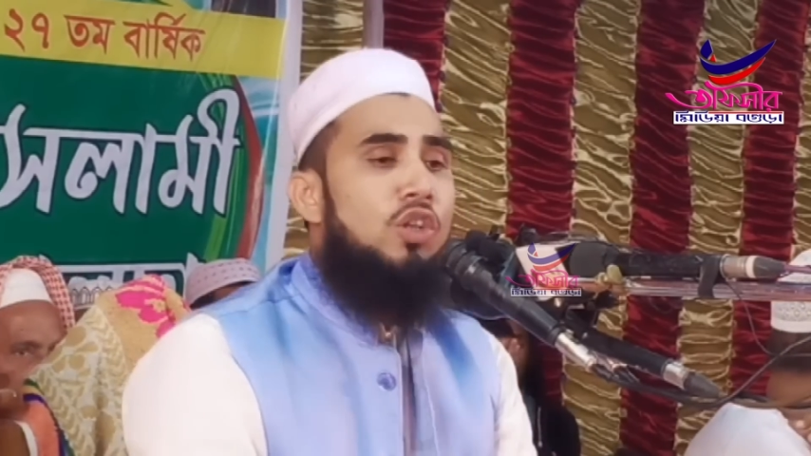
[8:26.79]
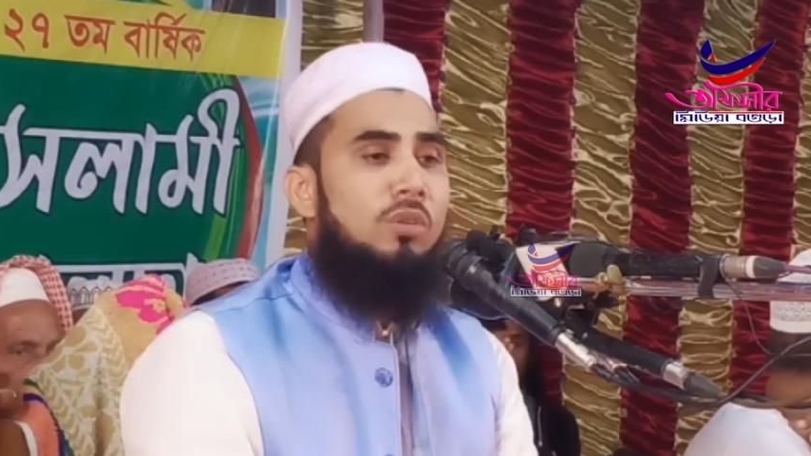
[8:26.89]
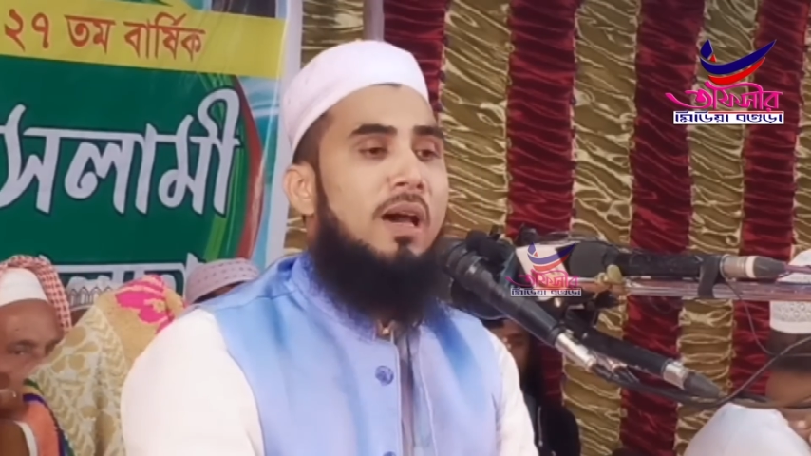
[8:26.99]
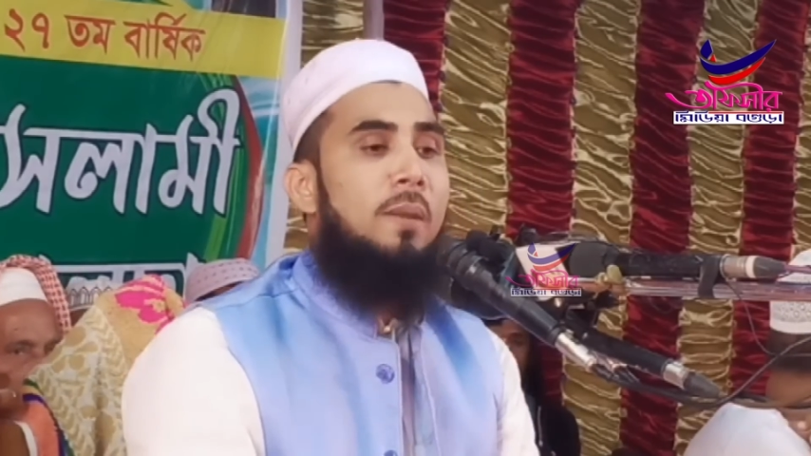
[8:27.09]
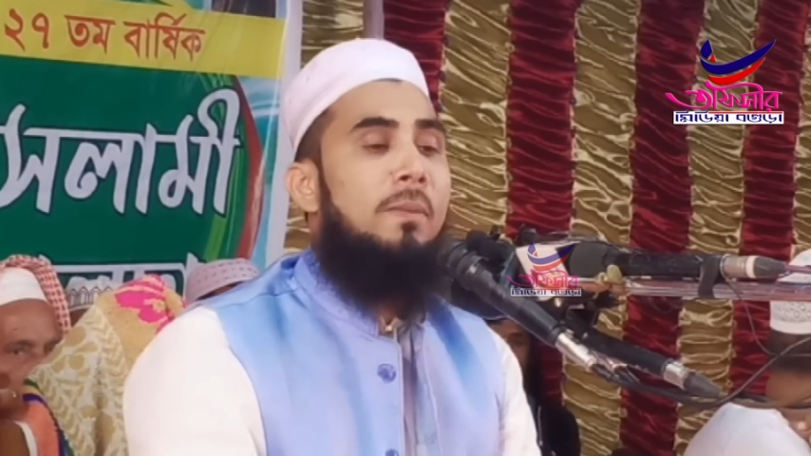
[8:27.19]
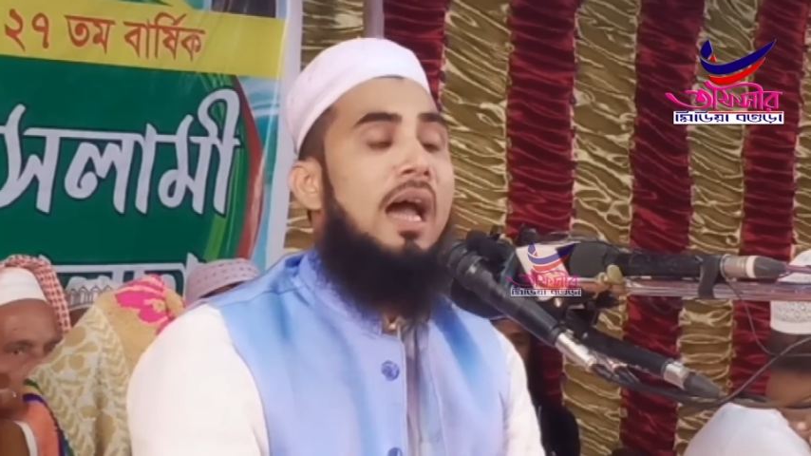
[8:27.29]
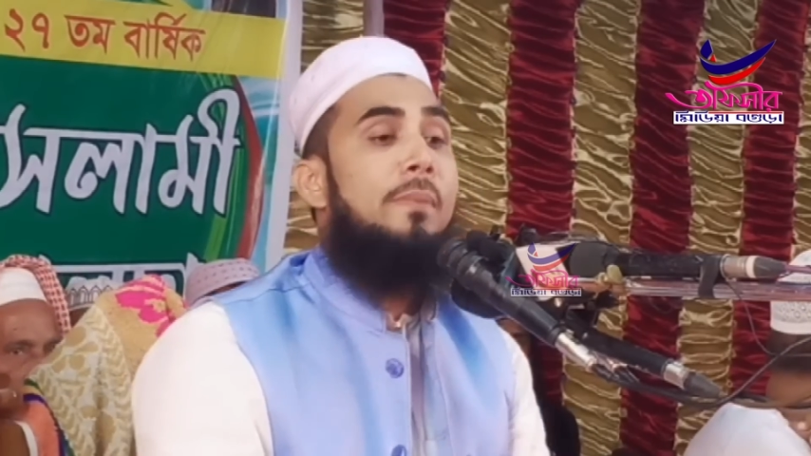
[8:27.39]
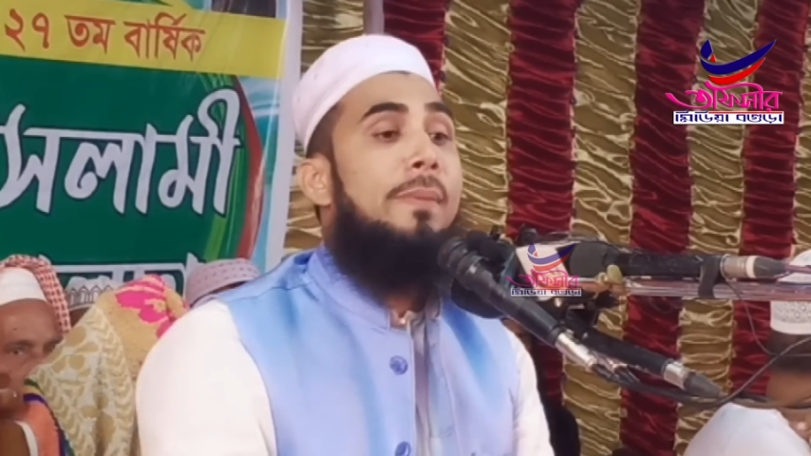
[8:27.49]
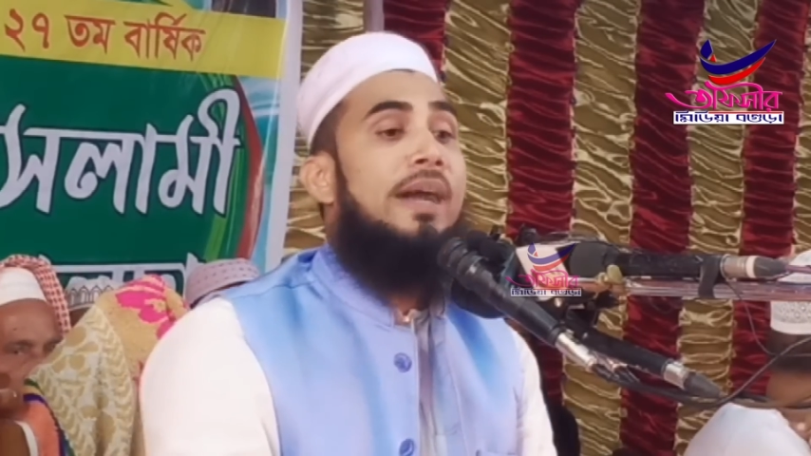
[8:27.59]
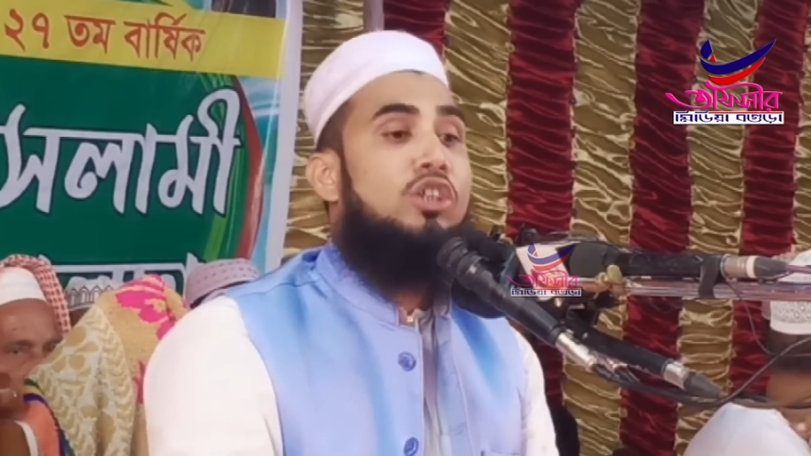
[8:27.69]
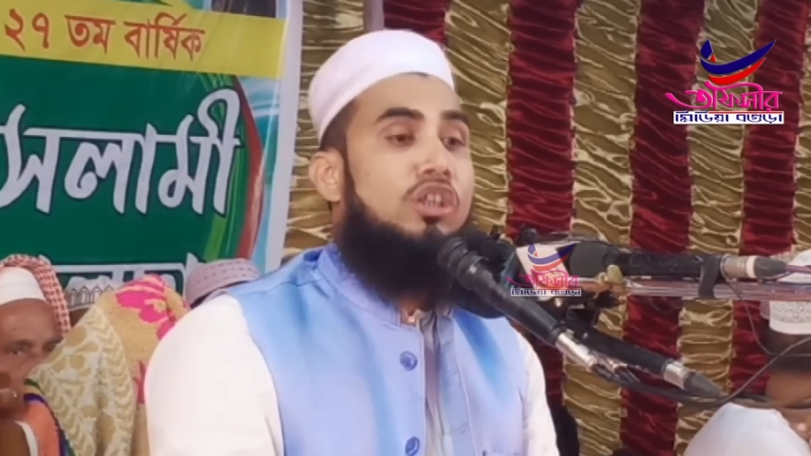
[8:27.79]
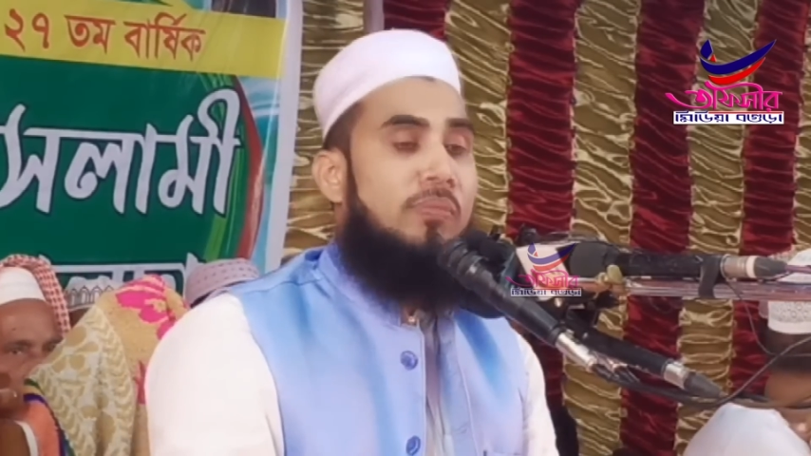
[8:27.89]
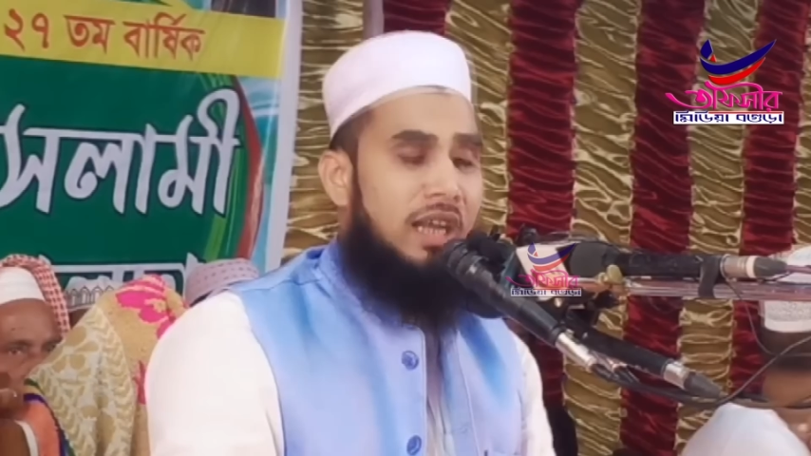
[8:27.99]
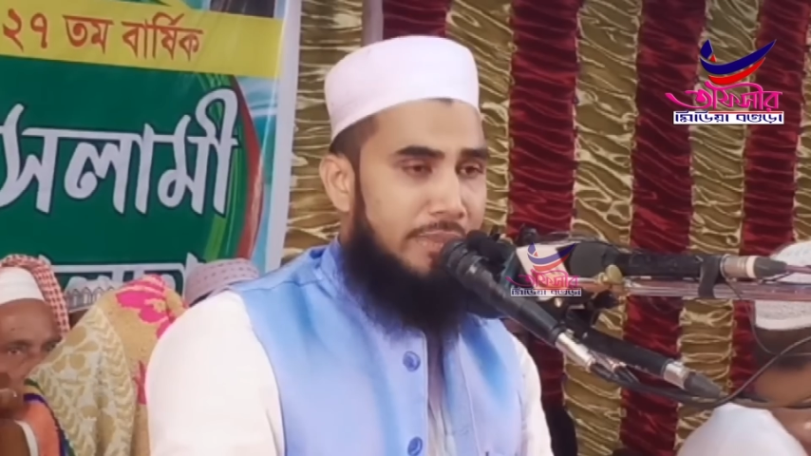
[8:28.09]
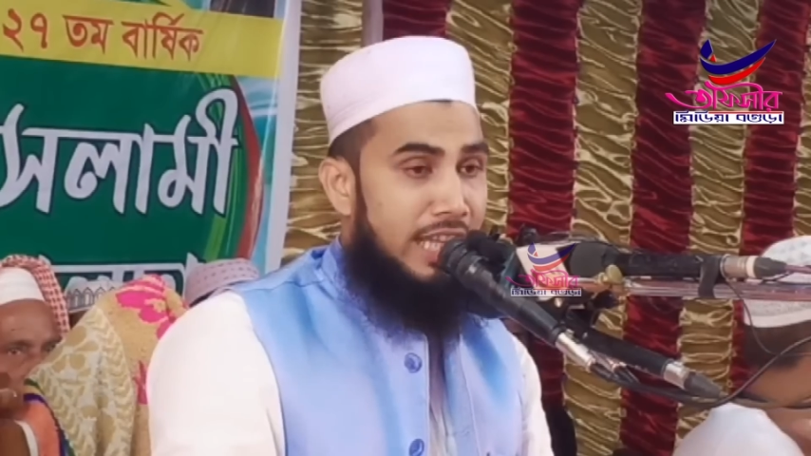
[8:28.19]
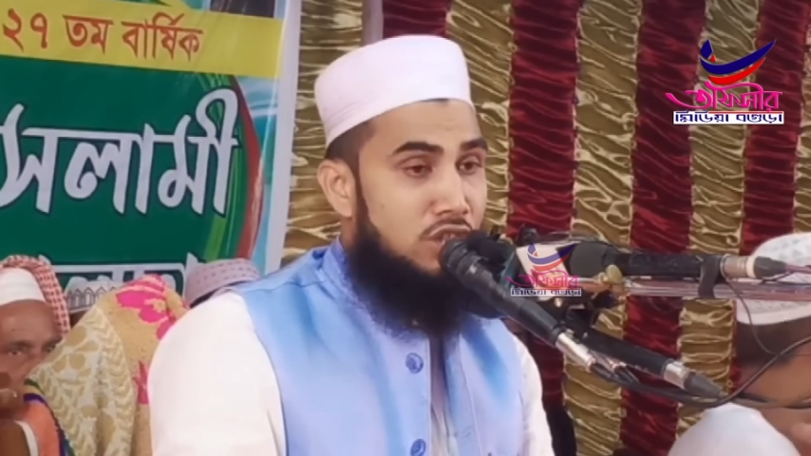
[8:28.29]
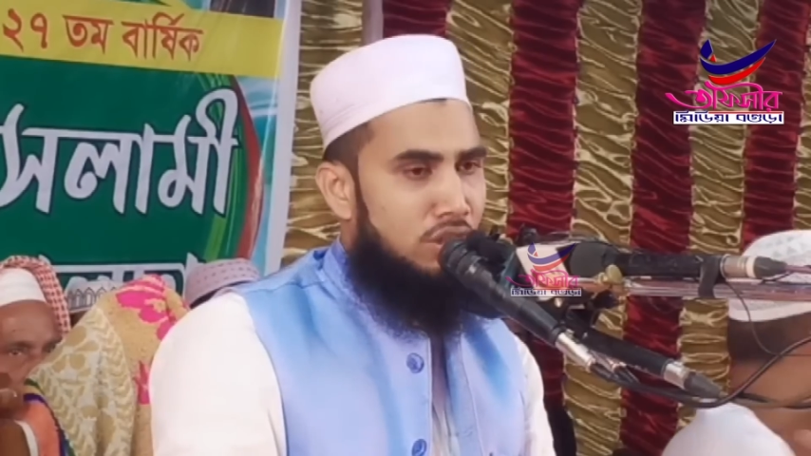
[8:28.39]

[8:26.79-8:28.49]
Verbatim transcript: তোমার মা বাবাই তোমার বেহেস